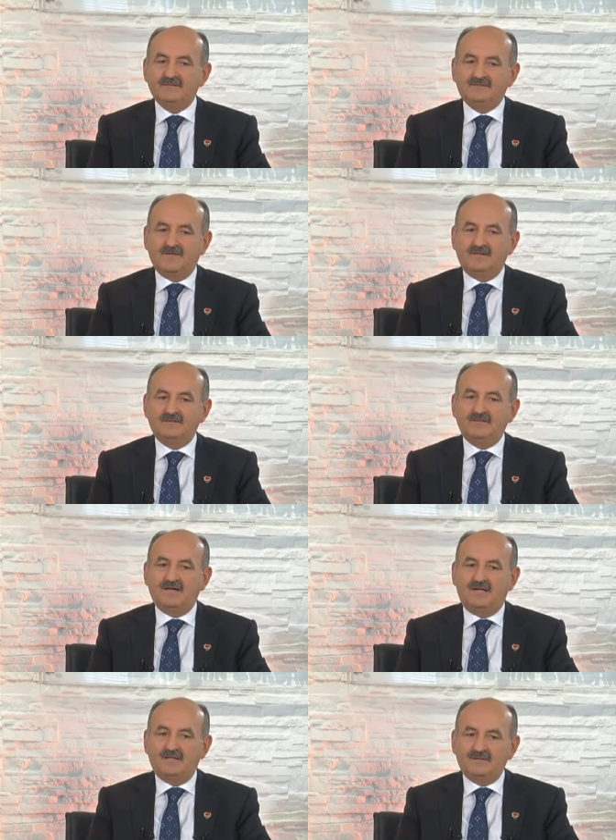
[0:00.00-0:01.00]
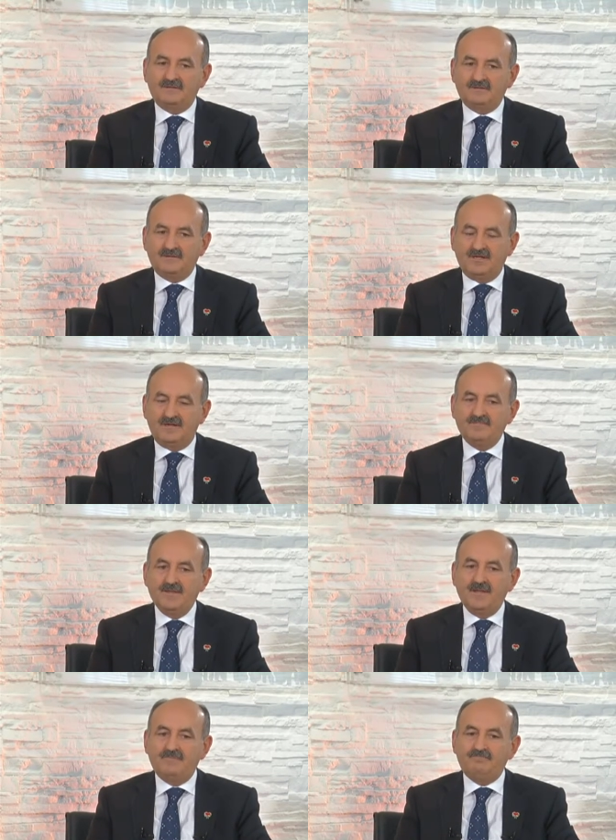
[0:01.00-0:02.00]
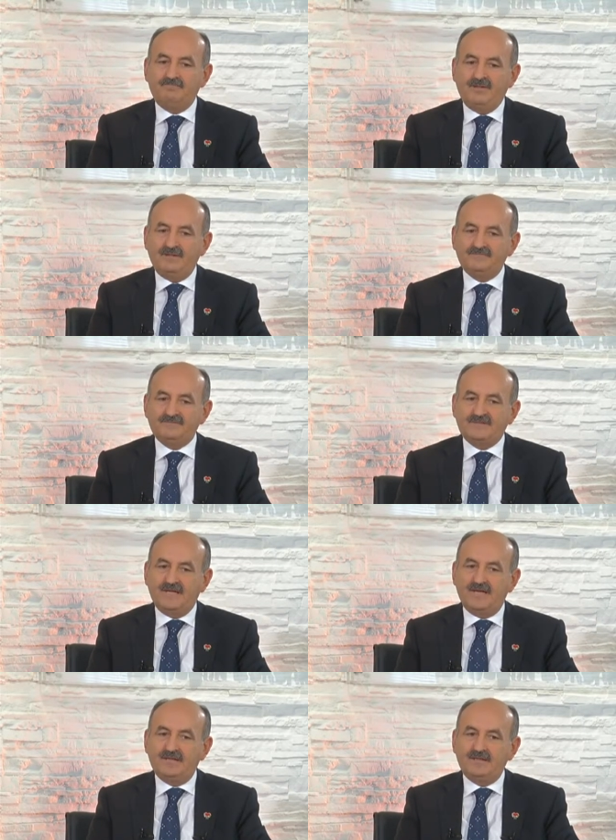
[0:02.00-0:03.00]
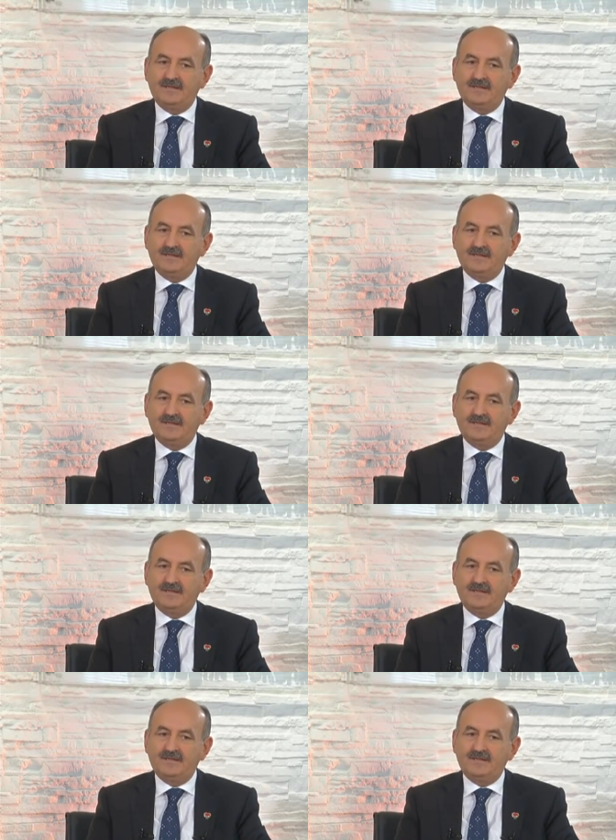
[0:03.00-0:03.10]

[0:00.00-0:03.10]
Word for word: sağlık alanında bilimsel